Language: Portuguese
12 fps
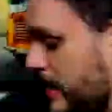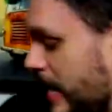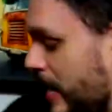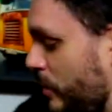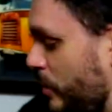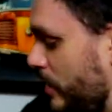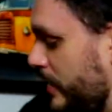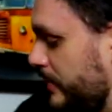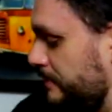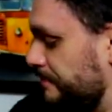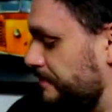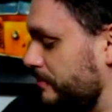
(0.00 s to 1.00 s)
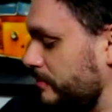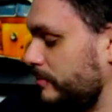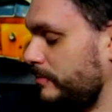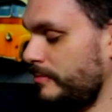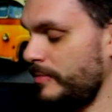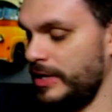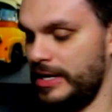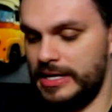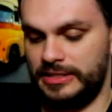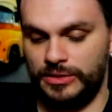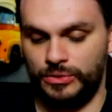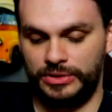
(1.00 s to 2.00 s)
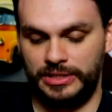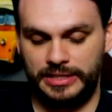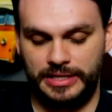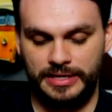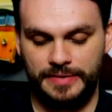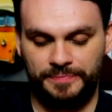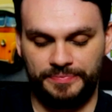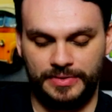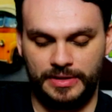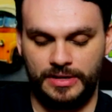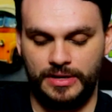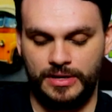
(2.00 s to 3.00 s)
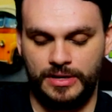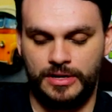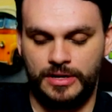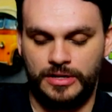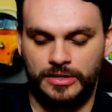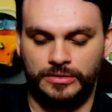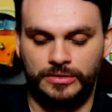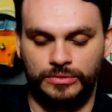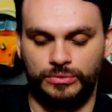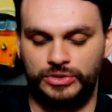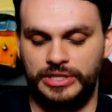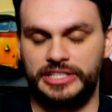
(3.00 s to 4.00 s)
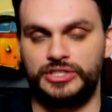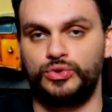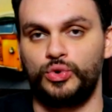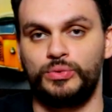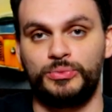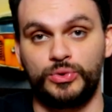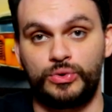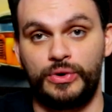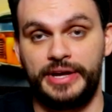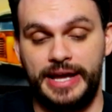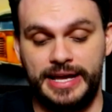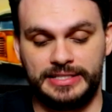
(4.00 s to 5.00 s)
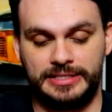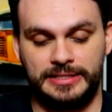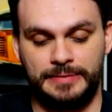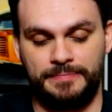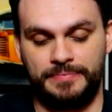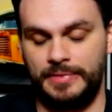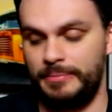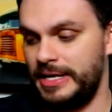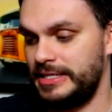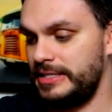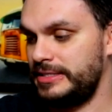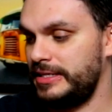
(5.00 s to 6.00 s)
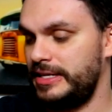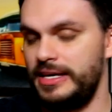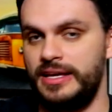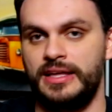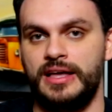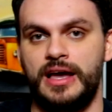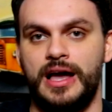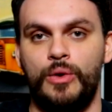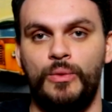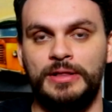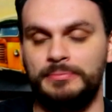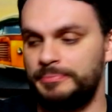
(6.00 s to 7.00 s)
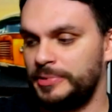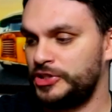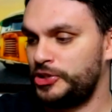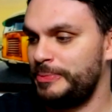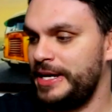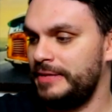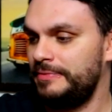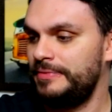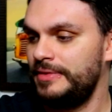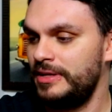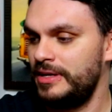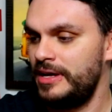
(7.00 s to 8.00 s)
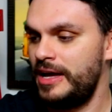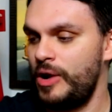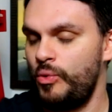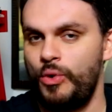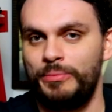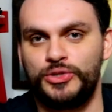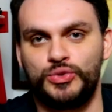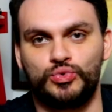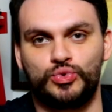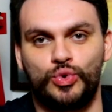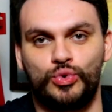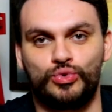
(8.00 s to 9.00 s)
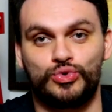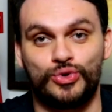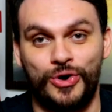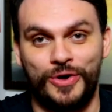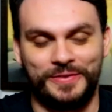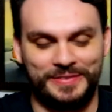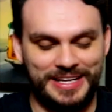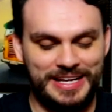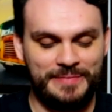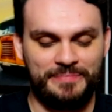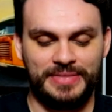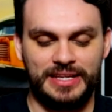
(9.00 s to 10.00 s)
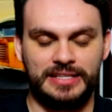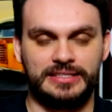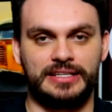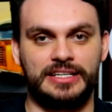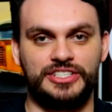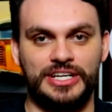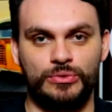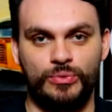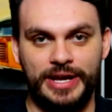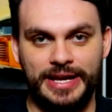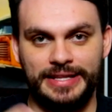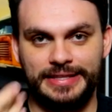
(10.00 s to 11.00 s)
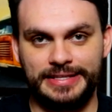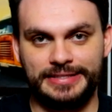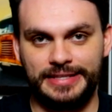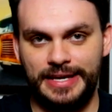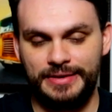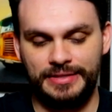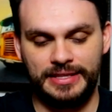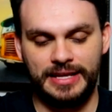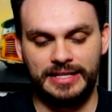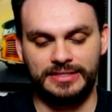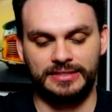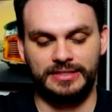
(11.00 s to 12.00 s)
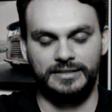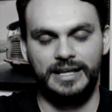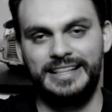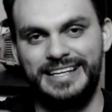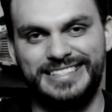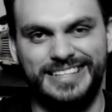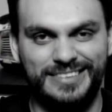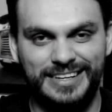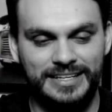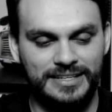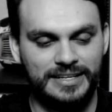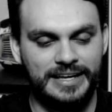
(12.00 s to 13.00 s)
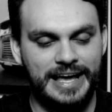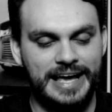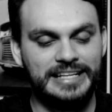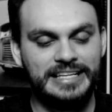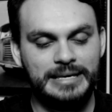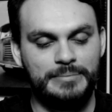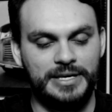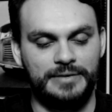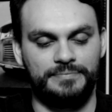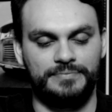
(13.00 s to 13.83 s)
Agora, essa outra aqui, não sei se todo mundo conhece, mas esse aqui é One Punch Man é o homem de um soco só, tá? Isso aqui já não é desenho nem nada, isso aqui é desenho, né? É anime.